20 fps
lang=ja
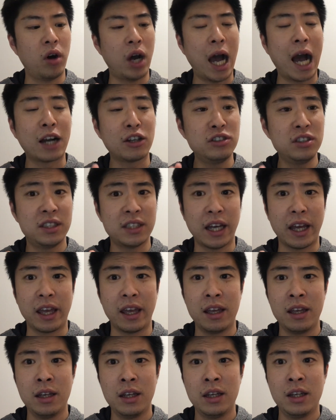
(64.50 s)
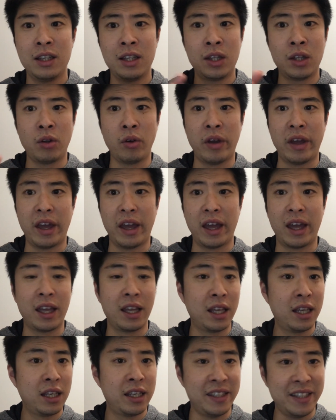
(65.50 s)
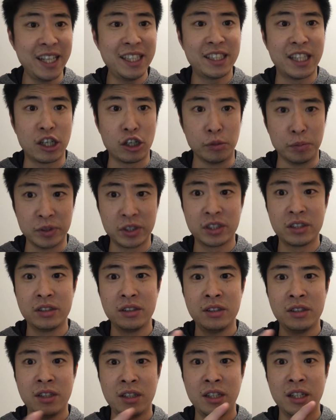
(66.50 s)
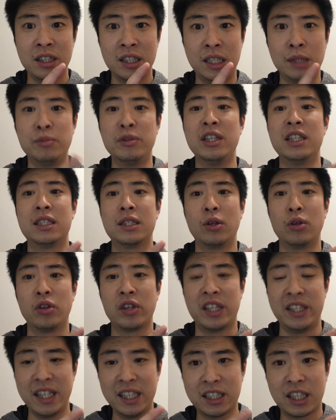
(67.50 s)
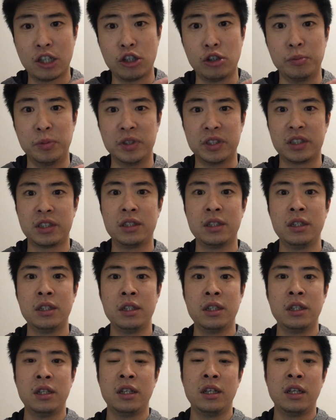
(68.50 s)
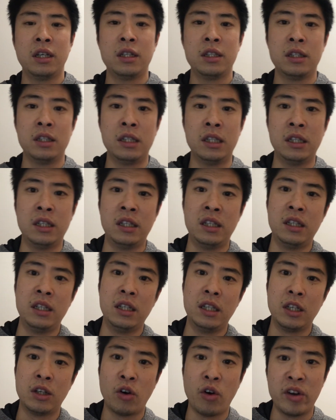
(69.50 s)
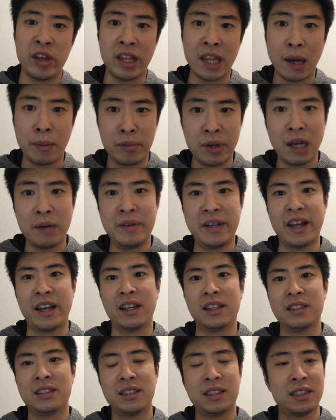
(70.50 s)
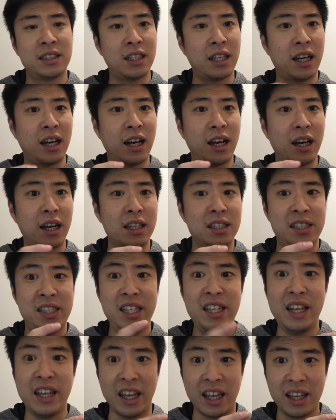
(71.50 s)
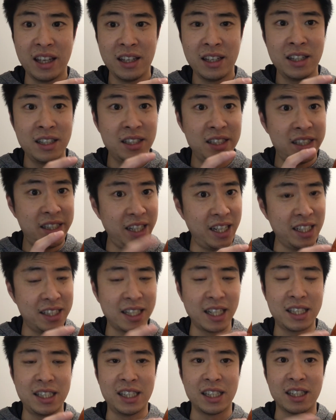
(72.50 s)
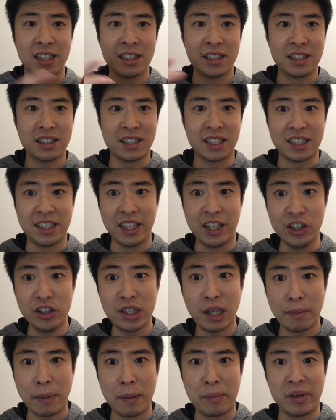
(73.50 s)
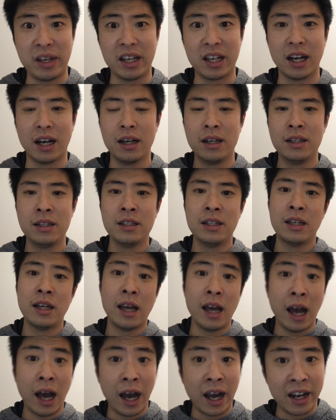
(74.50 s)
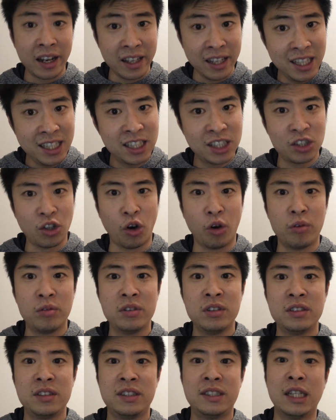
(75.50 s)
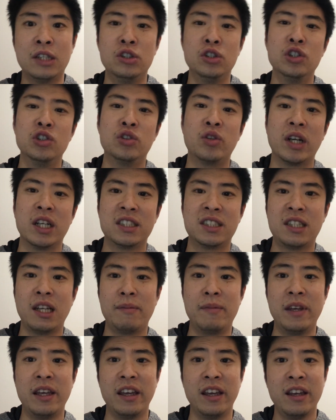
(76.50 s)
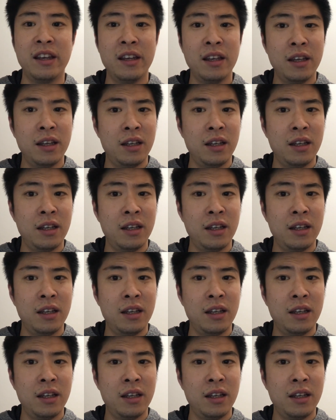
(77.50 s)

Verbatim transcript: haku saj. To je kineski kupus. Džemnica od kineski kupus. I koji je napravljen sa čili, čili začin, znači ljuta paprika. Ali isto se unutra stavi